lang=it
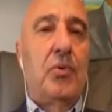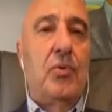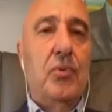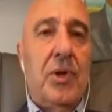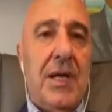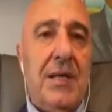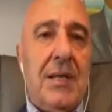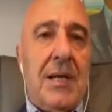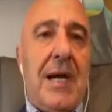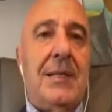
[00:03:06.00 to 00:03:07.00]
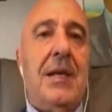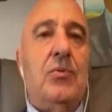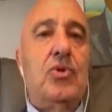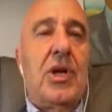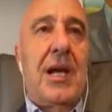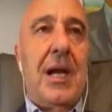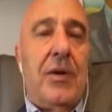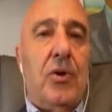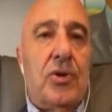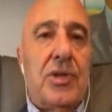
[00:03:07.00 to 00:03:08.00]
in procura a denunciare
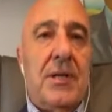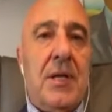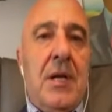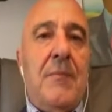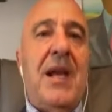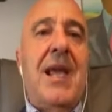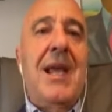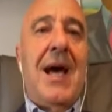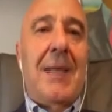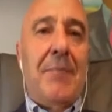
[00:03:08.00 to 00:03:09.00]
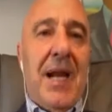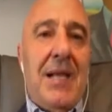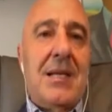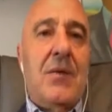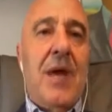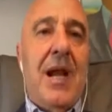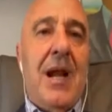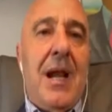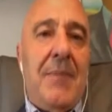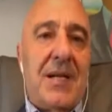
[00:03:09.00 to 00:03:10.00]
le cose. Certo. Perché i calabresi,
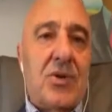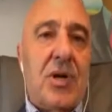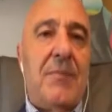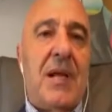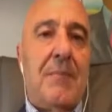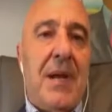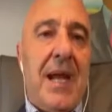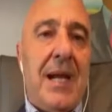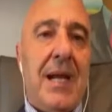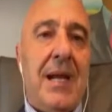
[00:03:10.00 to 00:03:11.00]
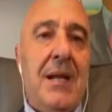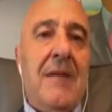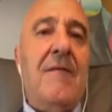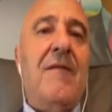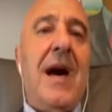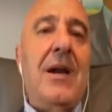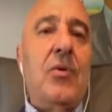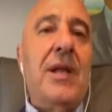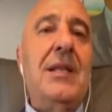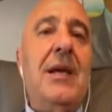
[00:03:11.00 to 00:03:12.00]
quelle persone per bene,
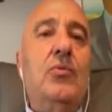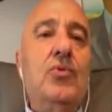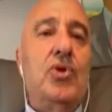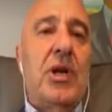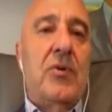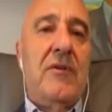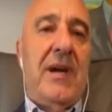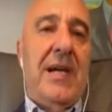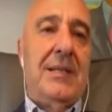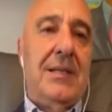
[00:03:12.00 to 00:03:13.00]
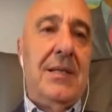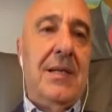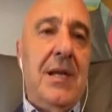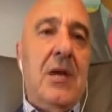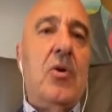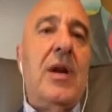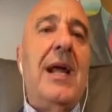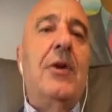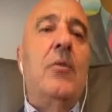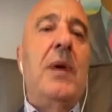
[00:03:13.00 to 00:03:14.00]
vanno e denunciano i fatti, non
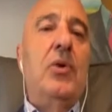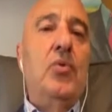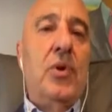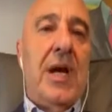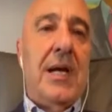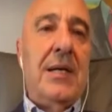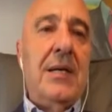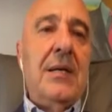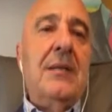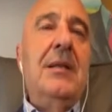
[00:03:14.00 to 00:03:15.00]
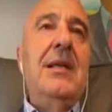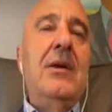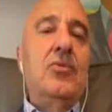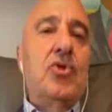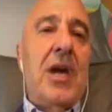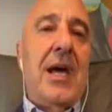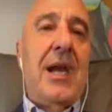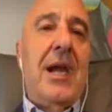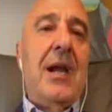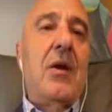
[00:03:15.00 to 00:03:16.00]
hanno paura di
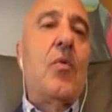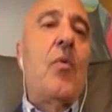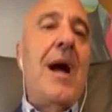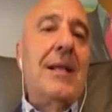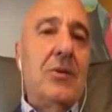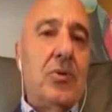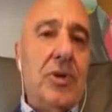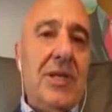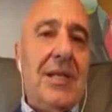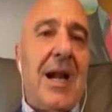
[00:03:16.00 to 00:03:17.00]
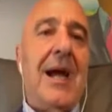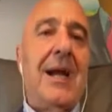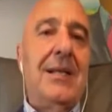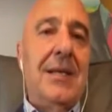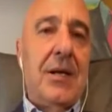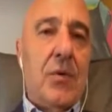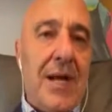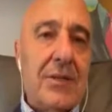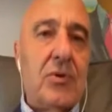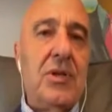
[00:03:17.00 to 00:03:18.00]
denunciare quanto di indrangheta e
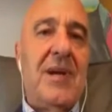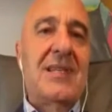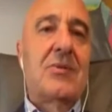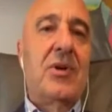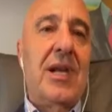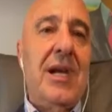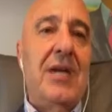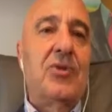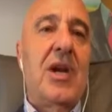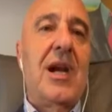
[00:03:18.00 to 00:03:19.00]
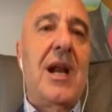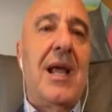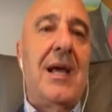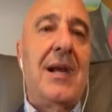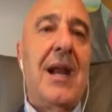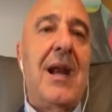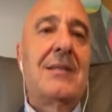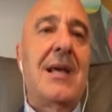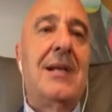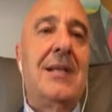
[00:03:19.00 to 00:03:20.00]
quanto di massoneria c'è nella,
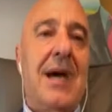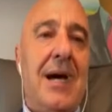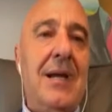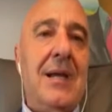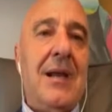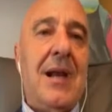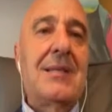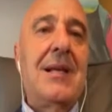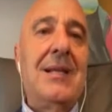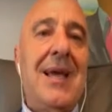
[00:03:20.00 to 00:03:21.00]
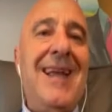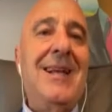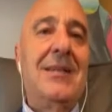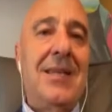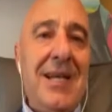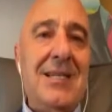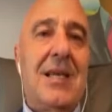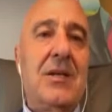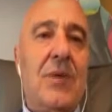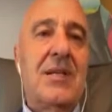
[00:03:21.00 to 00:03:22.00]
nella sanità. La sanità è
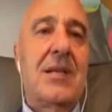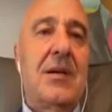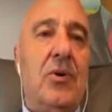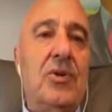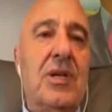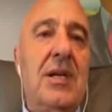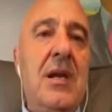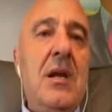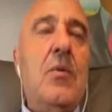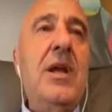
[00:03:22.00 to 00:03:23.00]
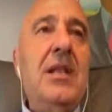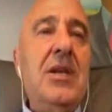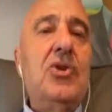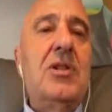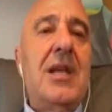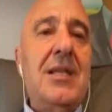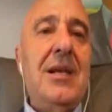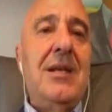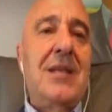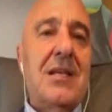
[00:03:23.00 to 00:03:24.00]
intrisa di queste cose. Quindi i
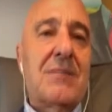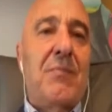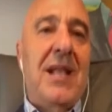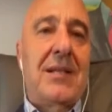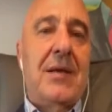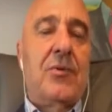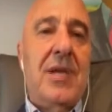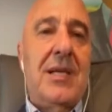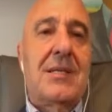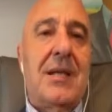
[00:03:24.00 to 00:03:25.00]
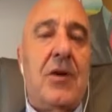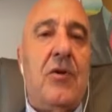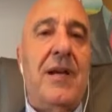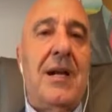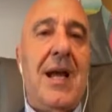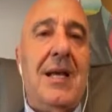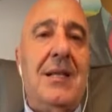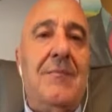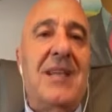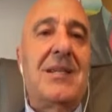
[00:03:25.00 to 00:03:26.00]
cittadini si aspettano di essere
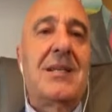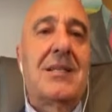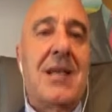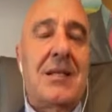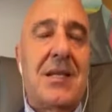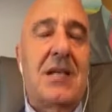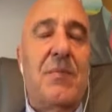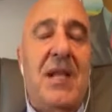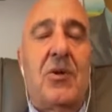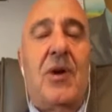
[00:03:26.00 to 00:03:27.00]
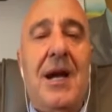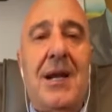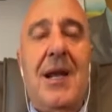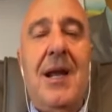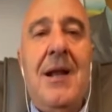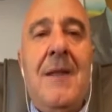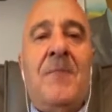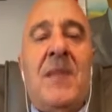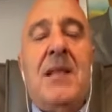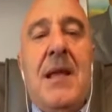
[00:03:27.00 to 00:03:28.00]
governati, ma si, est- si aspettano anche
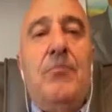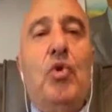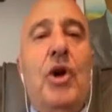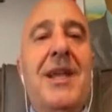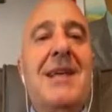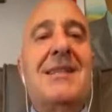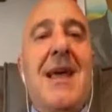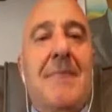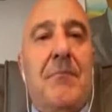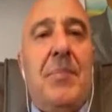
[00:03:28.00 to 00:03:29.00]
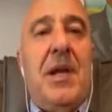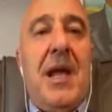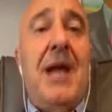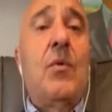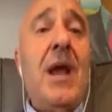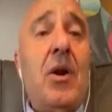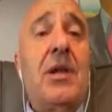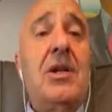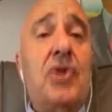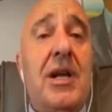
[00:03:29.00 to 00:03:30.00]
dei buoni esempi e
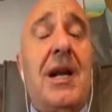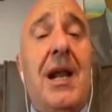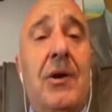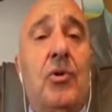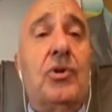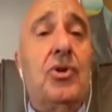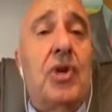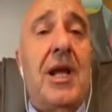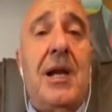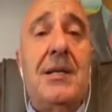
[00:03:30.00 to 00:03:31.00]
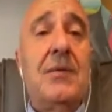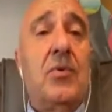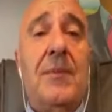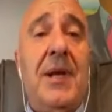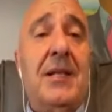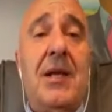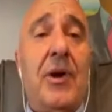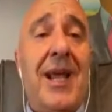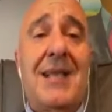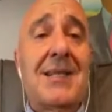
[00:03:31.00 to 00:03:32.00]
quello del generale Cotticelli sicuramente
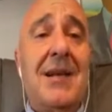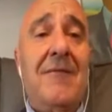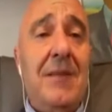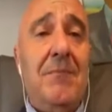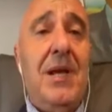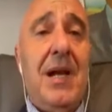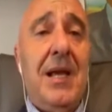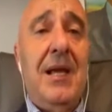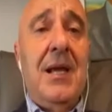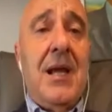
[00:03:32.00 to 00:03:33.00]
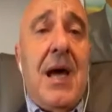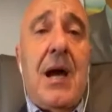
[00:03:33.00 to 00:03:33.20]
non è ascrivibile